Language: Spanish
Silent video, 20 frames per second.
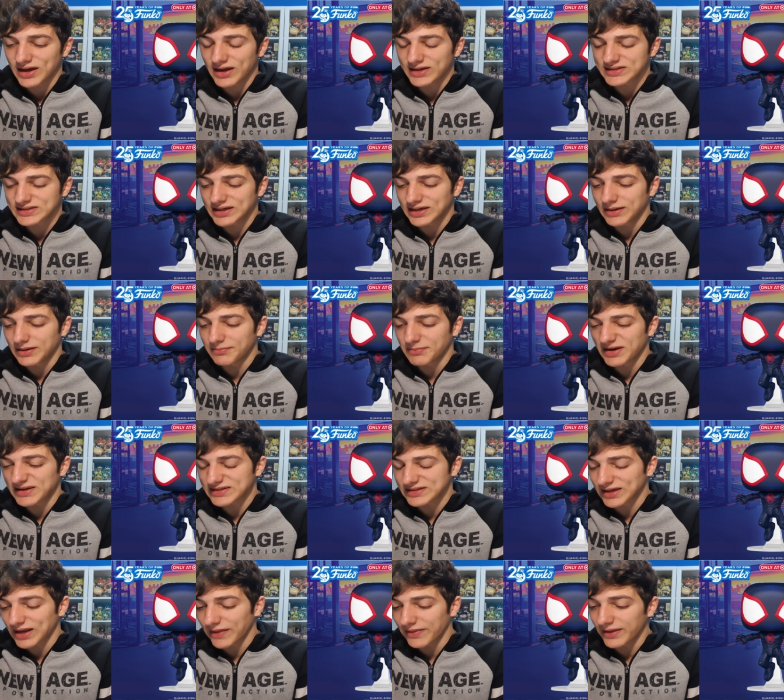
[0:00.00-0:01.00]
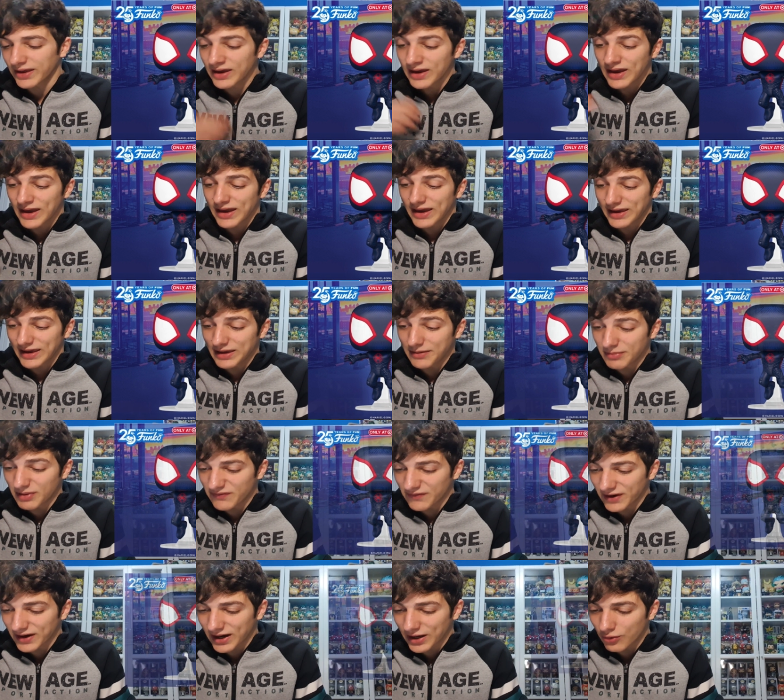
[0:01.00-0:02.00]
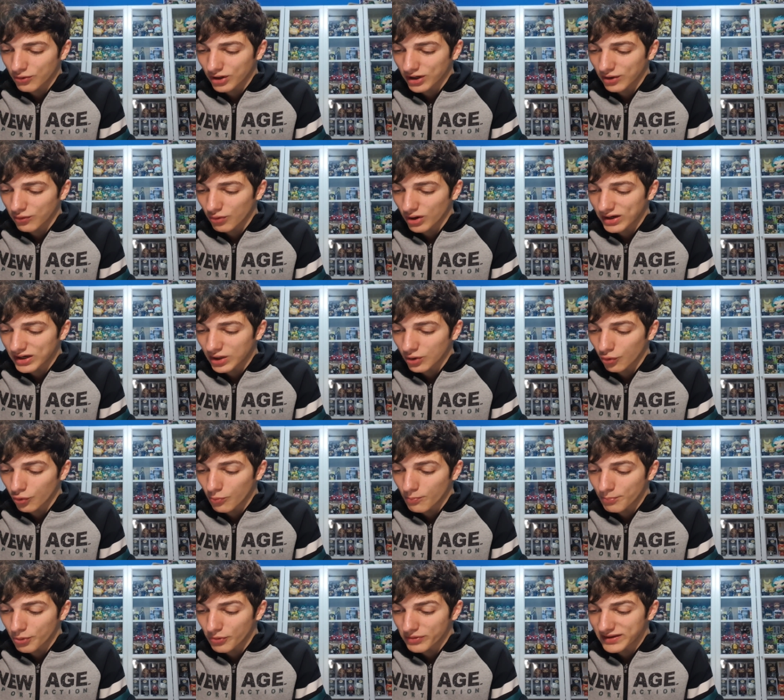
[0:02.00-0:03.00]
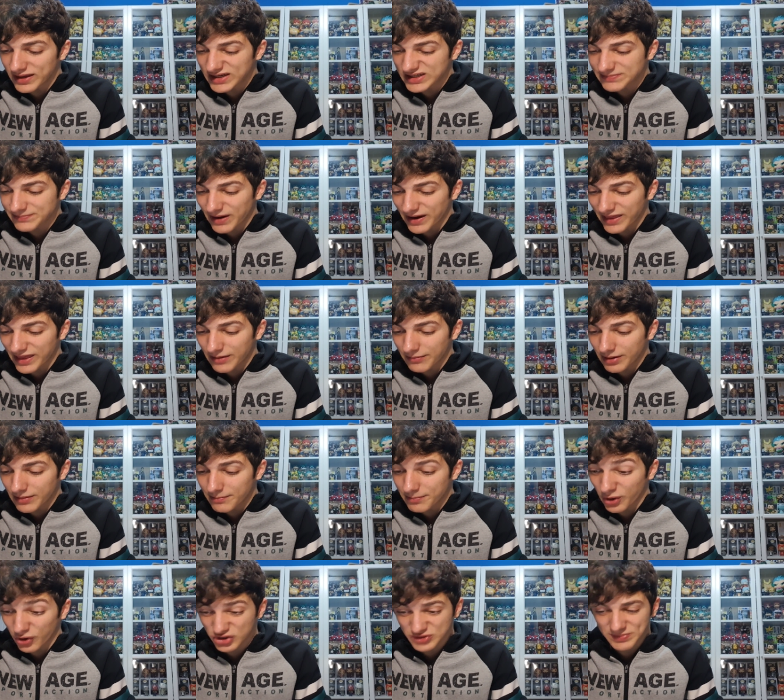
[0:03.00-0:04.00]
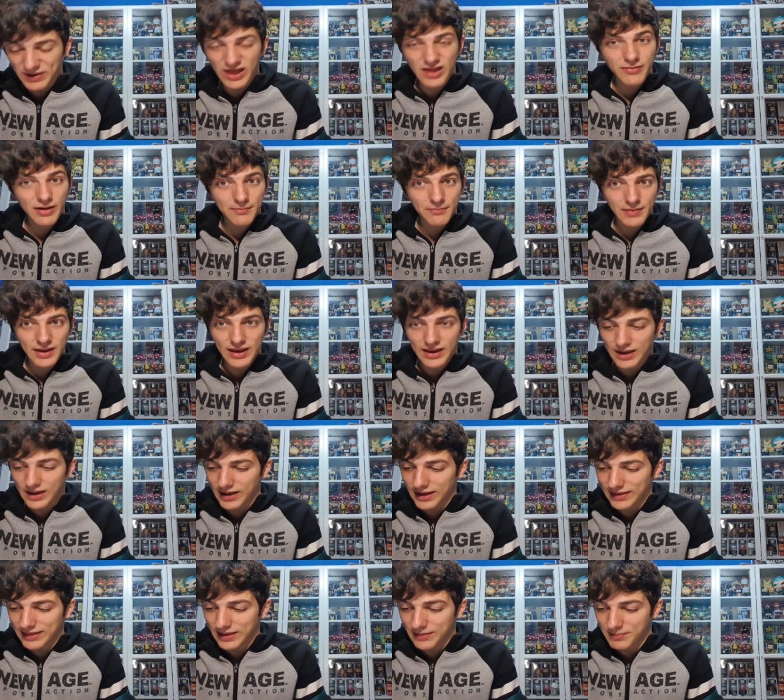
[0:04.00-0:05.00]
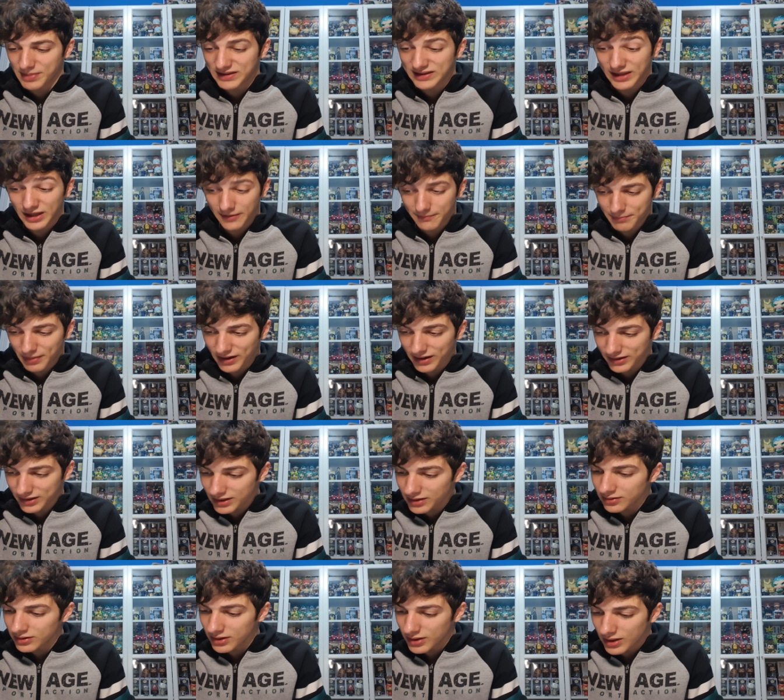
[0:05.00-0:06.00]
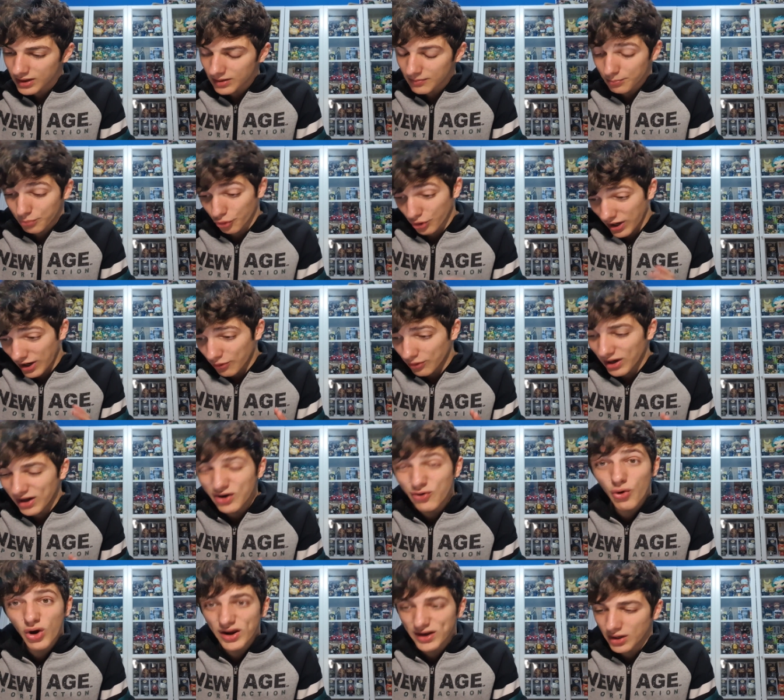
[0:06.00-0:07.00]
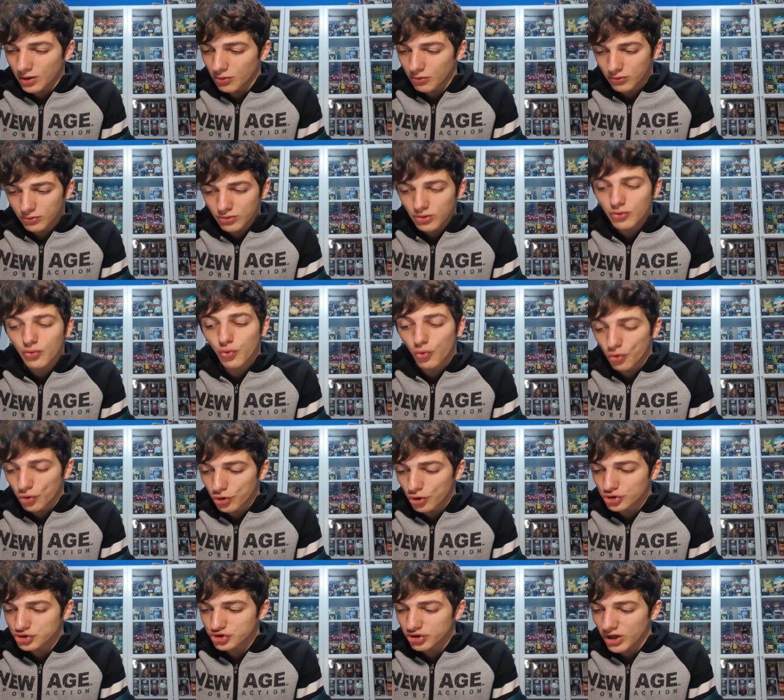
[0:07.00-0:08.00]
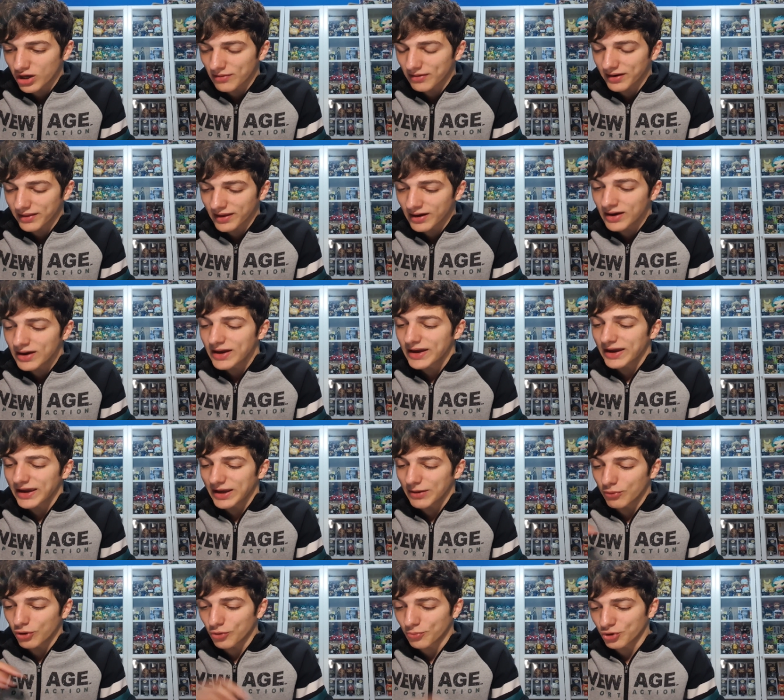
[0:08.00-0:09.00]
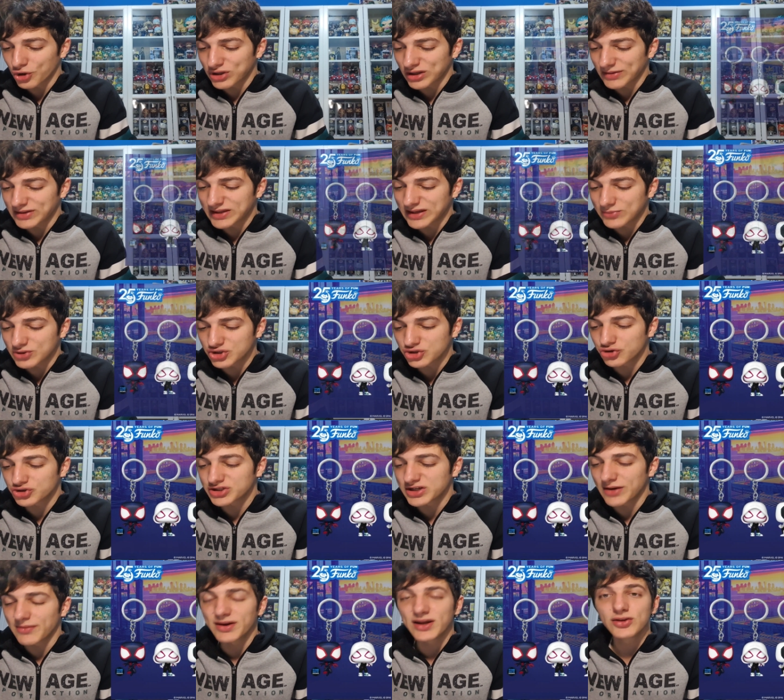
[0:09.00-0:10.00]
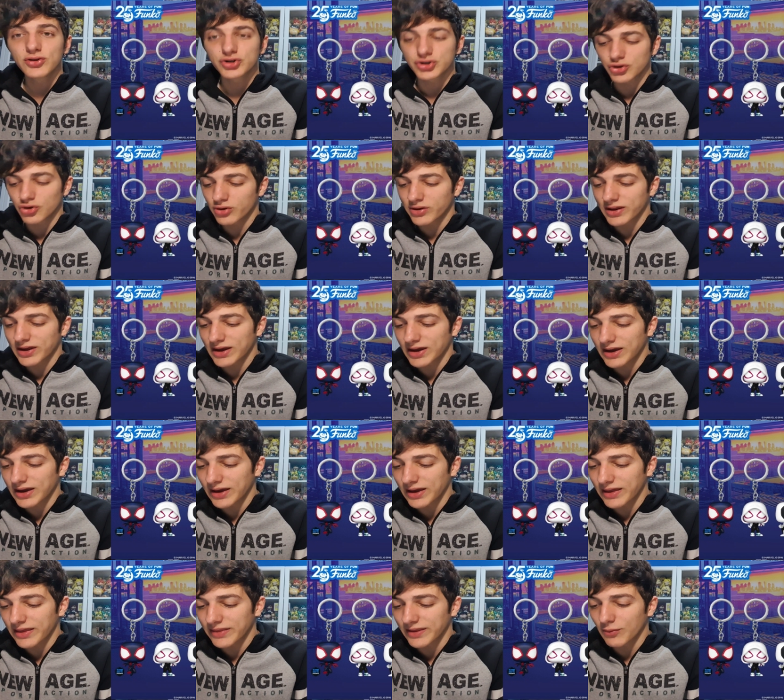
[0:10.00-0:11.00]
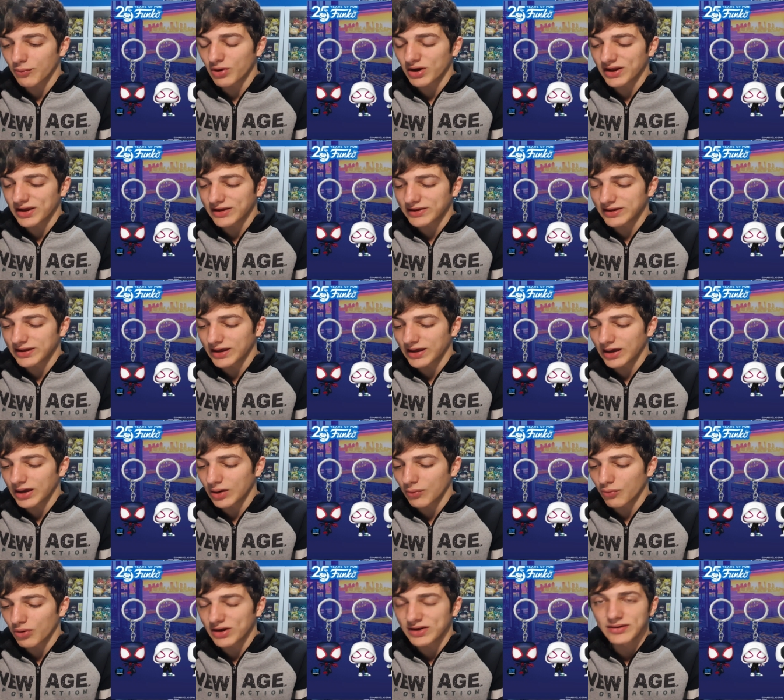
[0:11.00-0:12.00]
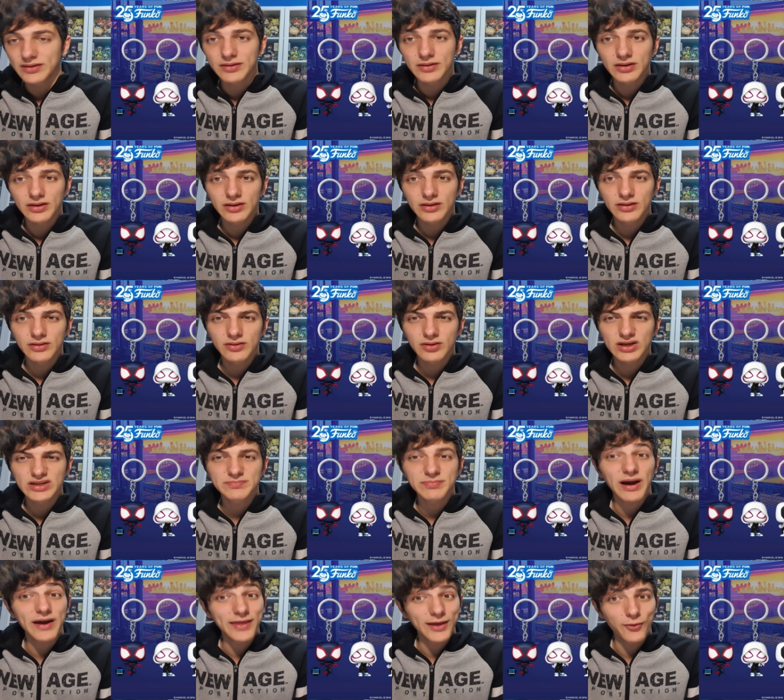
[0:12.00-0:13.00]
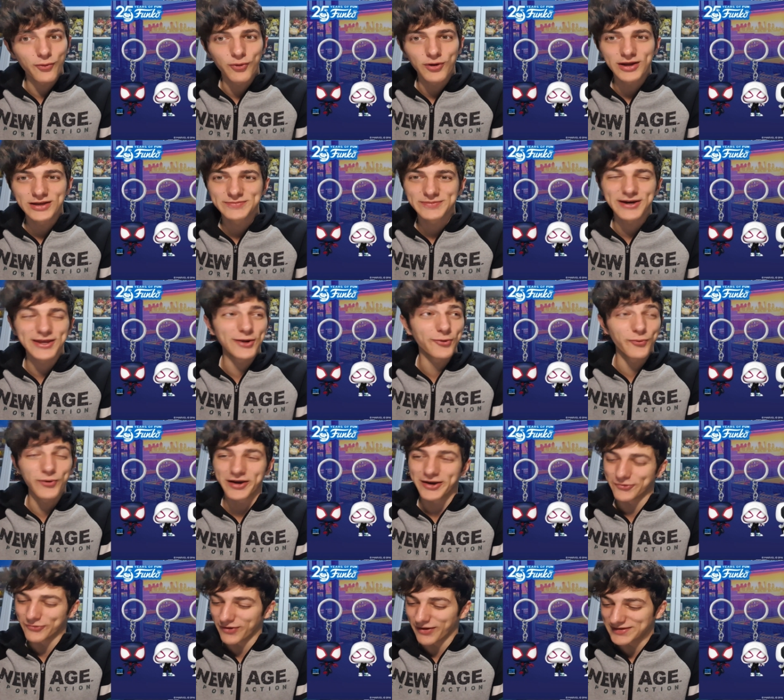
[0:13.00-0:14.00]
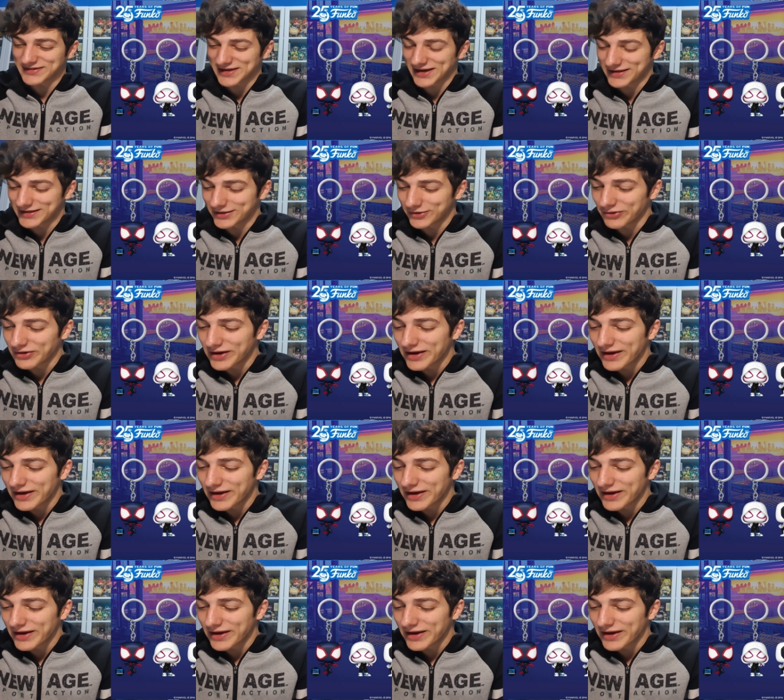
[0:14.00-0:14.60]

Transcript: hay así más grande. Y me he fijado que no hay ningún pod de Spider-Man, pero Spider-Man eh, de Peter Parker, por ahora no hay ninguno, curioso la verdad. Y bueno, por también tenemos estos llaveritos, ¿no? De, de buen, de buen Spider, Spider que nunca me sale, tío.